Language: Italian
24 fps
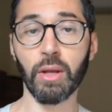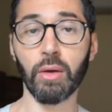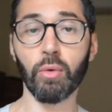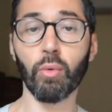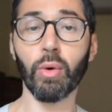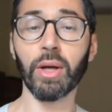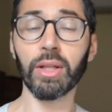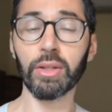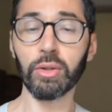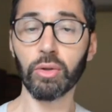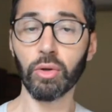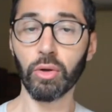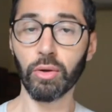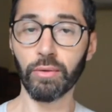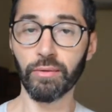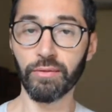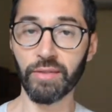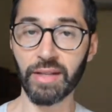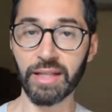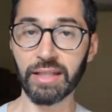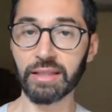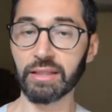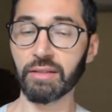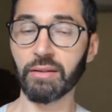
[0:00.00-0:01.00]
Quando
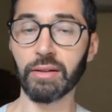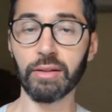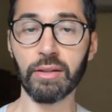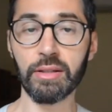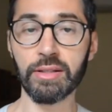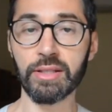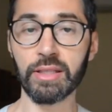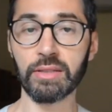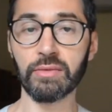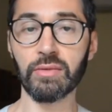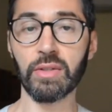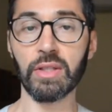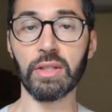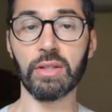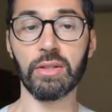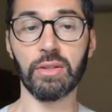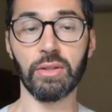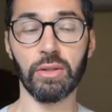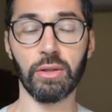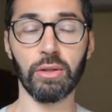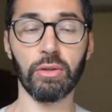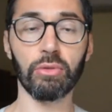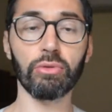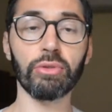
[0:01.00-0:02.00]
viene attivato il
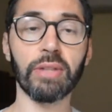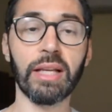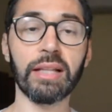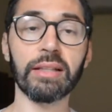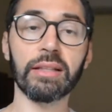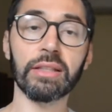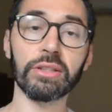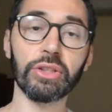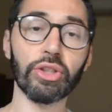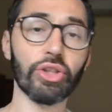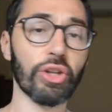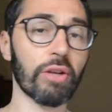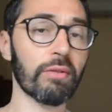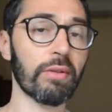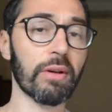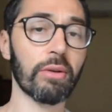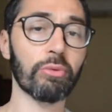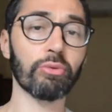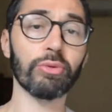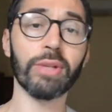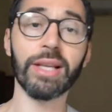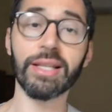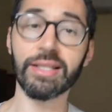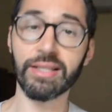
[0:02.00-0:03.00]
servizio, l'utente riceve
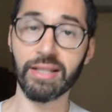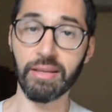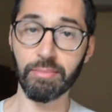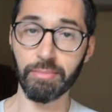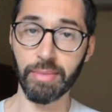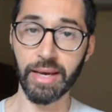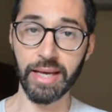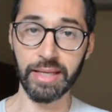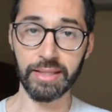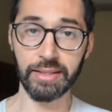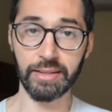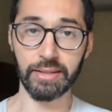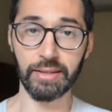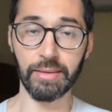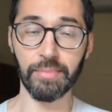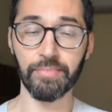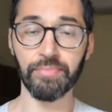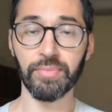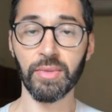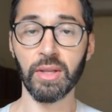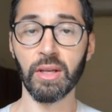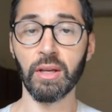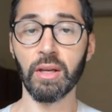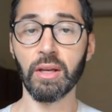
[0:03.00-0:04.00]
un sms
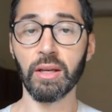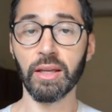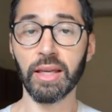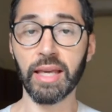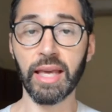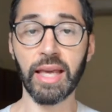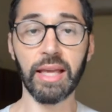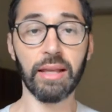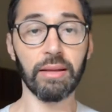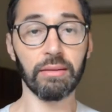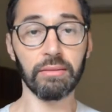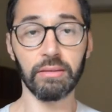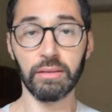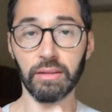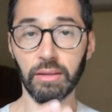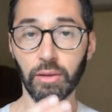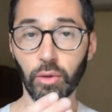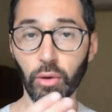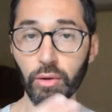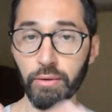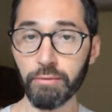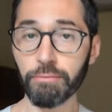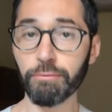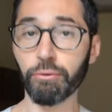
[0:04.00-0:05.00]
che eh,
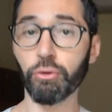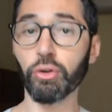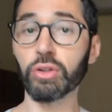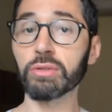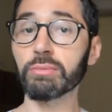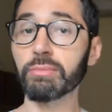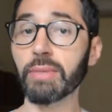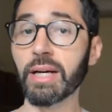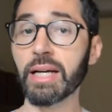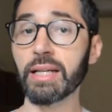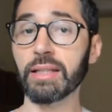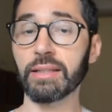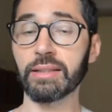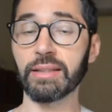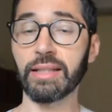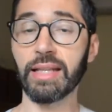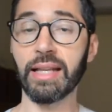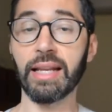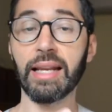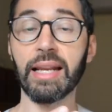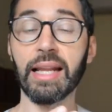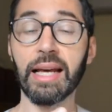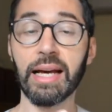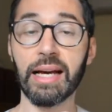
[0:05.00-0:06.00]
lo informa
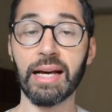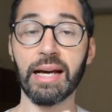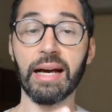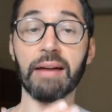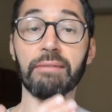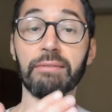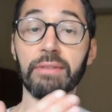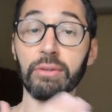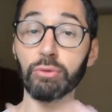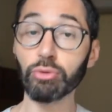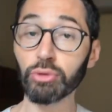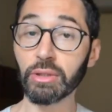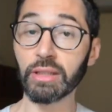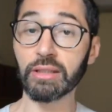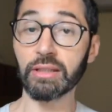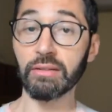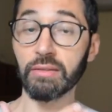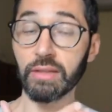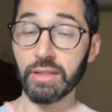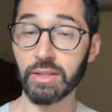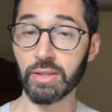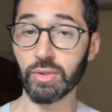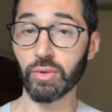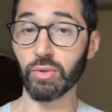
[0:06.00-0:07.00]
dell'avvenuta
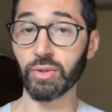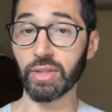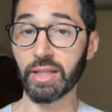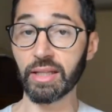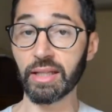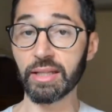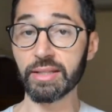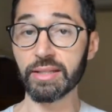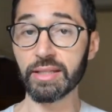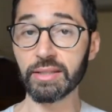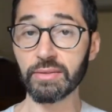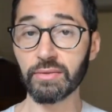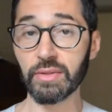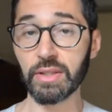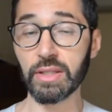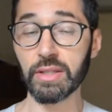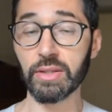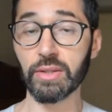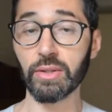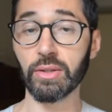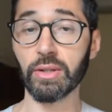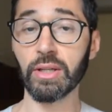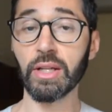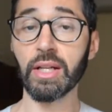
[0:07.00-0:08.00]
attivazione del
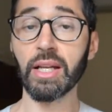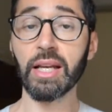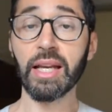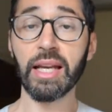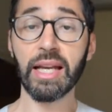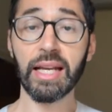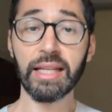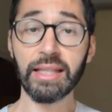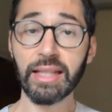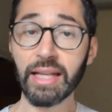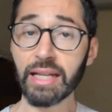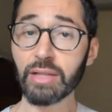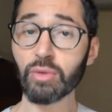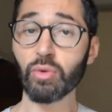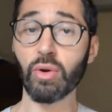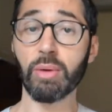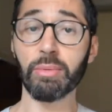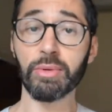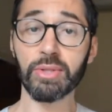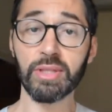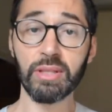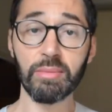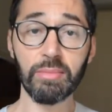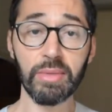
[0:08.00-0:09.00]
servizio e della sua
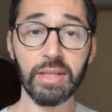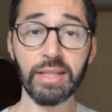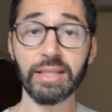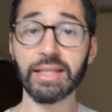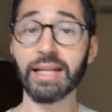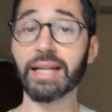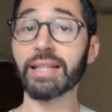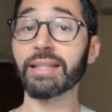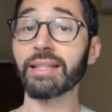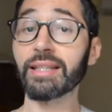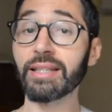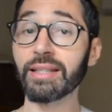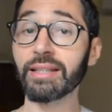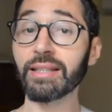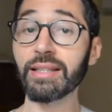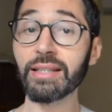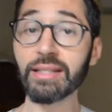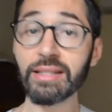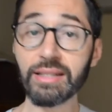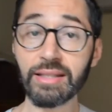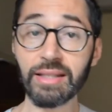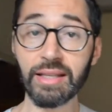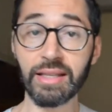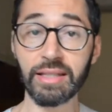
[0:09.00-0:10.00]
possibilità di
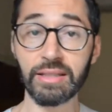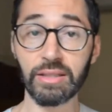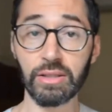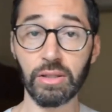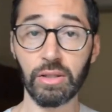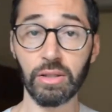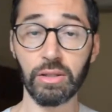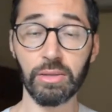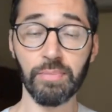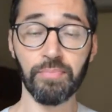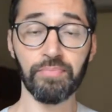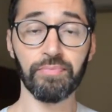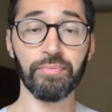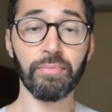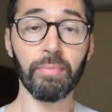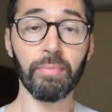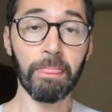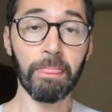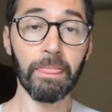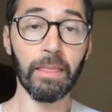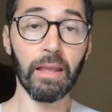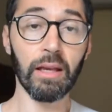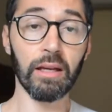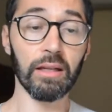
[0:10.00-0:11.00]
disdirlo
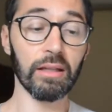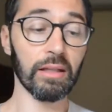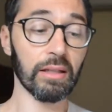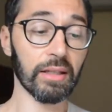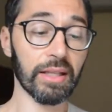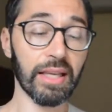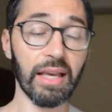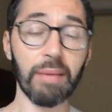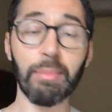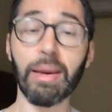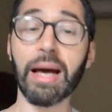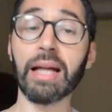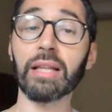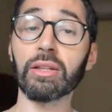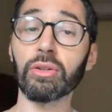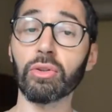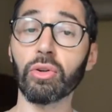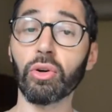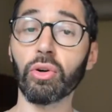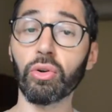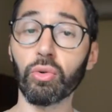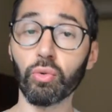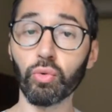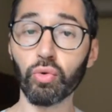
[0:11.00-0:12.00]
eh,
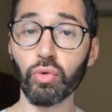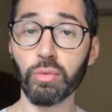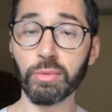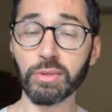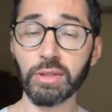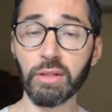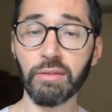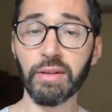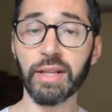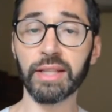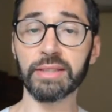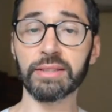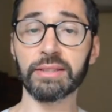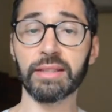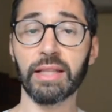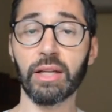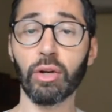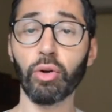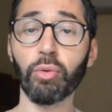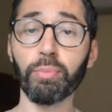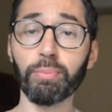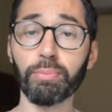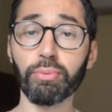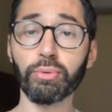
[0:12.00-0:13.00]
chiamando un numero verde
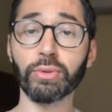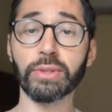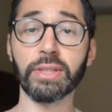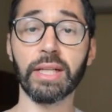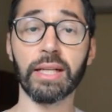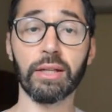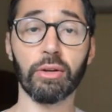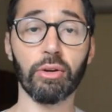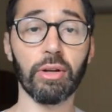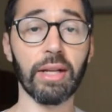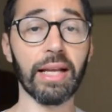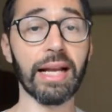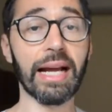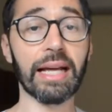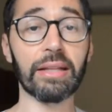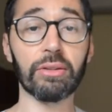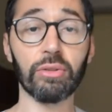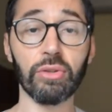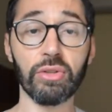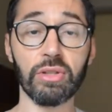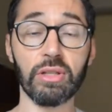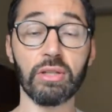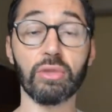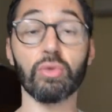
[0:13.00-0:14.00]
oppure
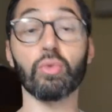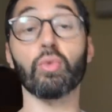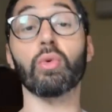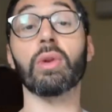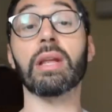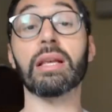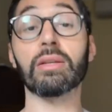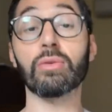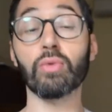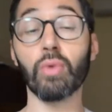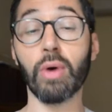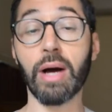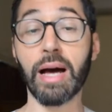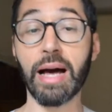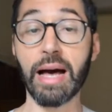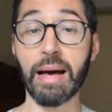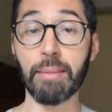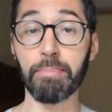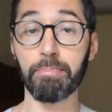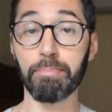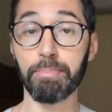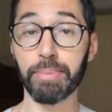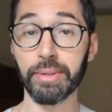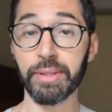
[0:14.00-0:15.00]
collegandosi sulla sua
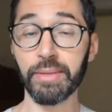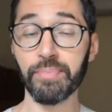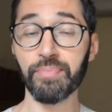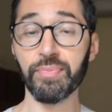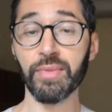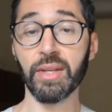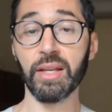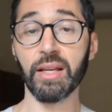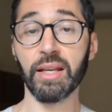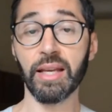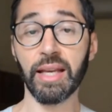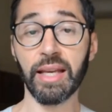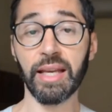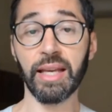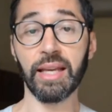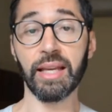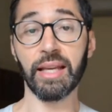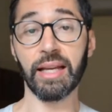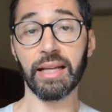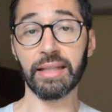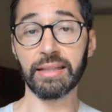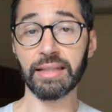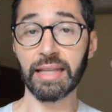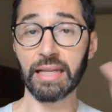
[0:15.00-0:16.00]
app
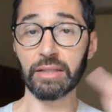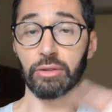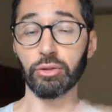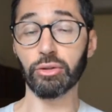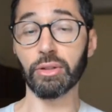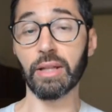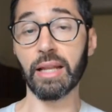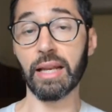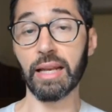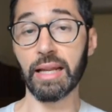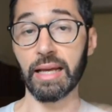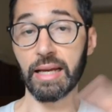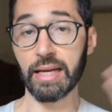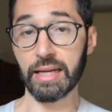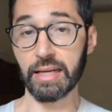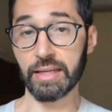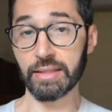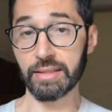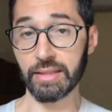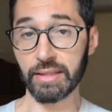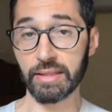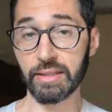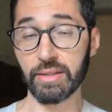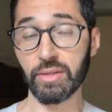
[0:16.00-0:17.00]
e andando nella
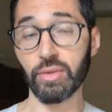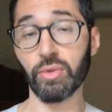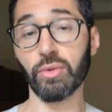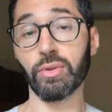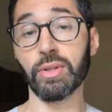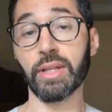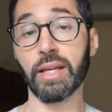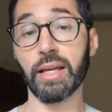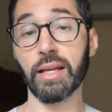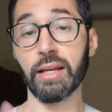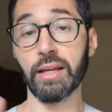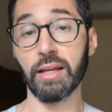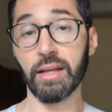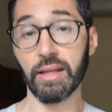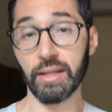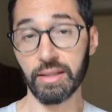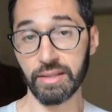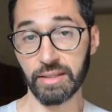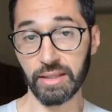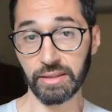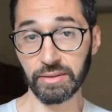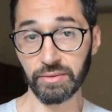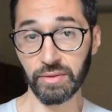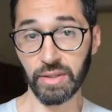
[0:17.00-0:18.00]
sezione
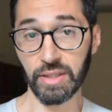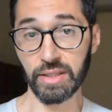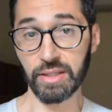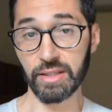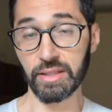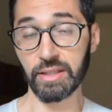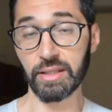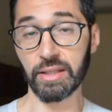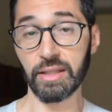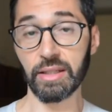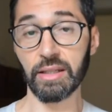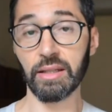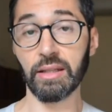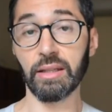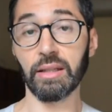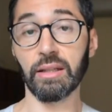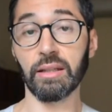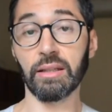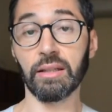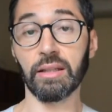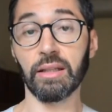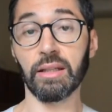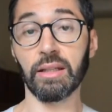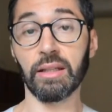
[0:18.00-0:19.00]
servizi
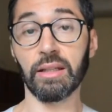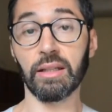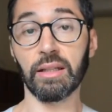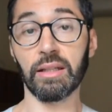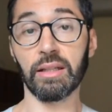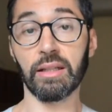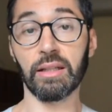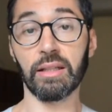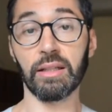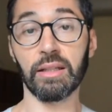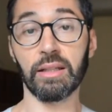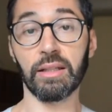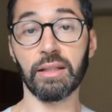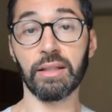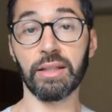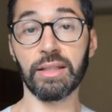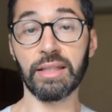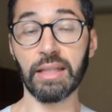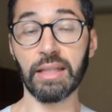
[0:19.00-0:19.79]
eh, in